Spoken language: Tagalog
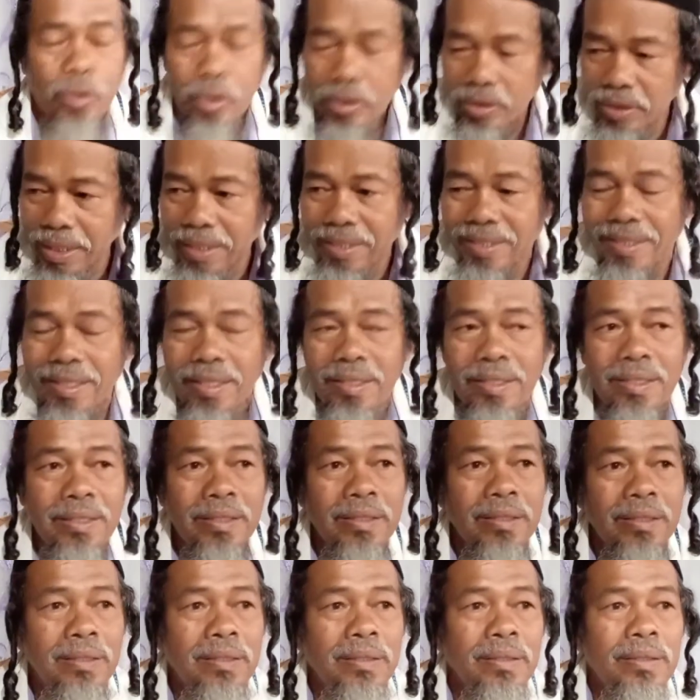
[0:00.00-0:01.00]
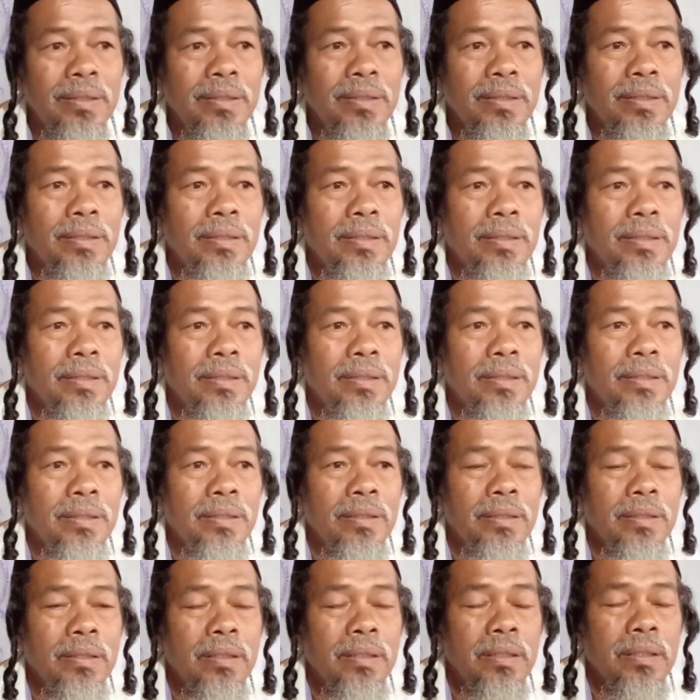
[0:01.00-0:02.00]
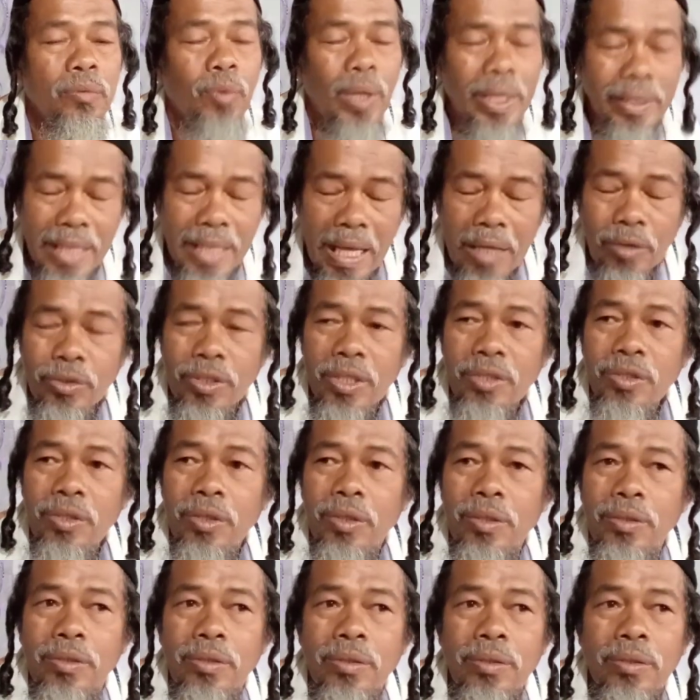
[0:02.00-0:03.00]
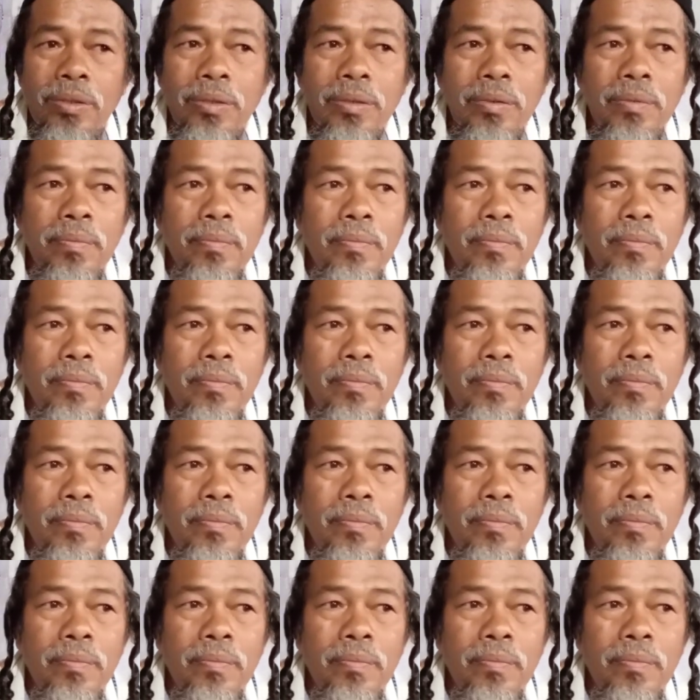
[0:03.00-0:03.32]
So, injustice. Walang takot sa Diyos.